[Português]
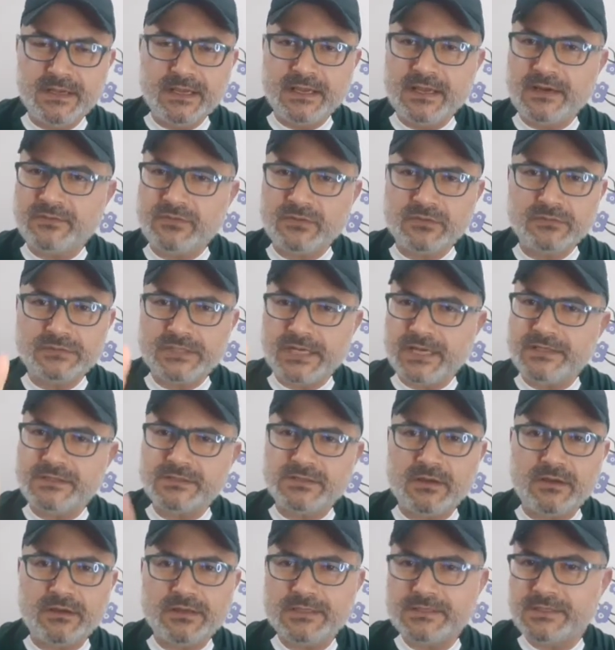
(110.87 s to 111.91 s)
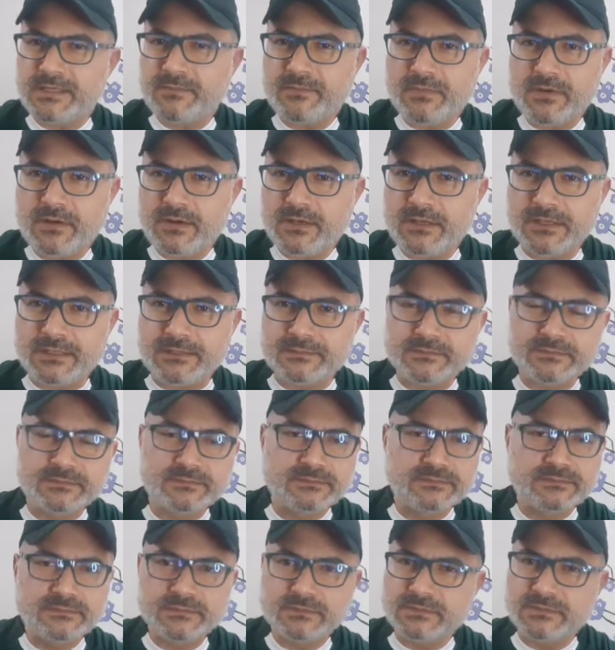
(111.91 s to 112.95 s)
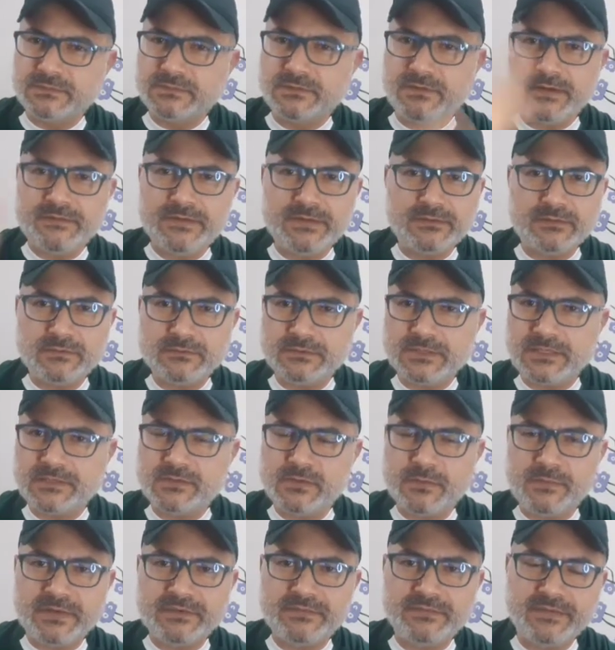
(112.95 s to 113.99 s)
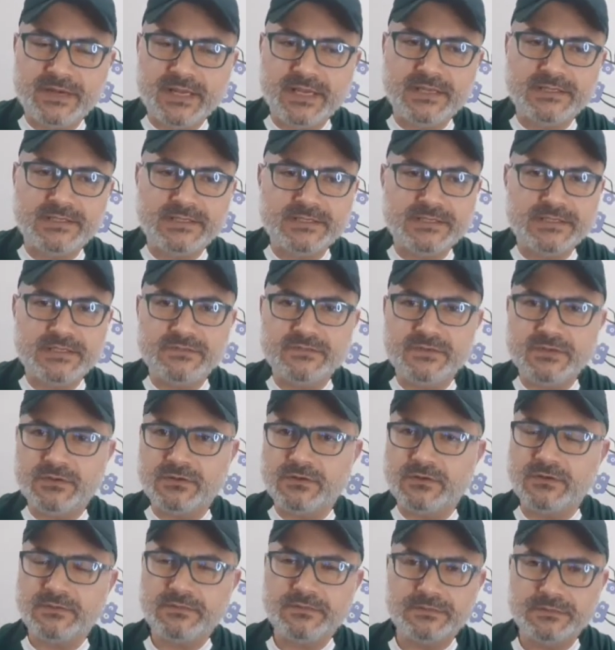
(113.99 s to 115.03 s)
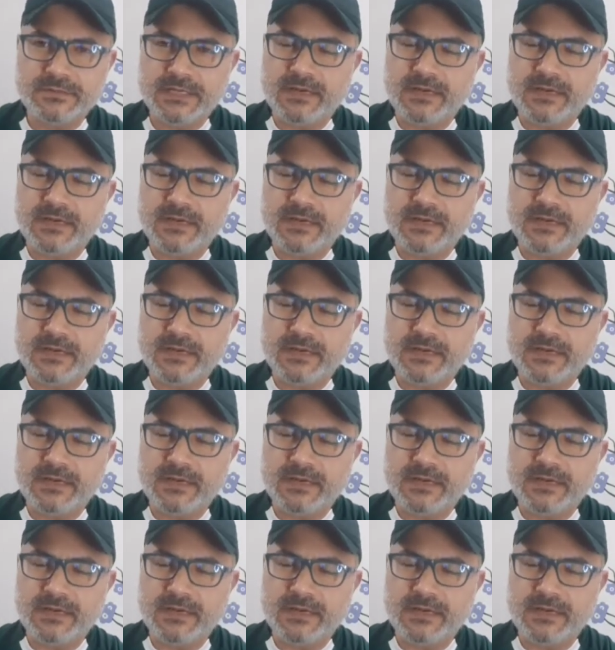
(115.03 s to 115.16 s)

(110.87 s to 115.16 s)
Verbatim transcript: Foram três toques na bola, o Everton lançou para frente, desviou,